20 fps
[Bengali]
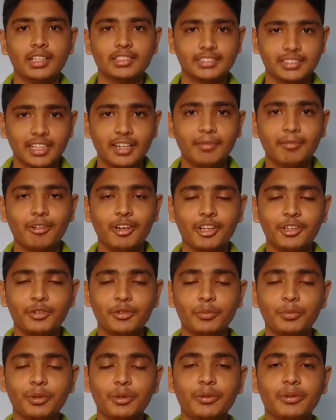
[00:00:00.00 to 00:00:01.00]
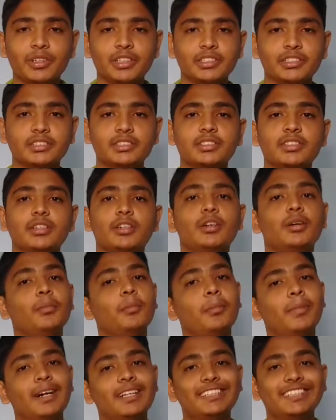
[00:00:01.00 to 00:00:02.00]
আসসালামু আলাইকুম ভিউয়ার্স
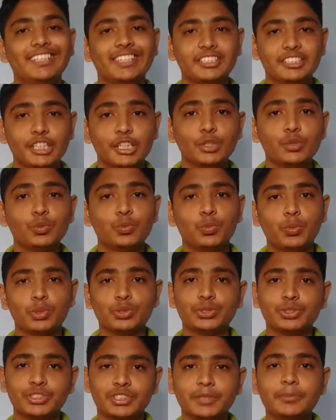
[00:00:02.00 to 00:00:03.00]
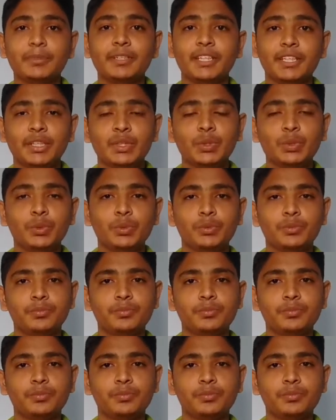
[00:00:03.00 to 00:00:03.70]
মাদ্রাসার উপসচিব হিন্দু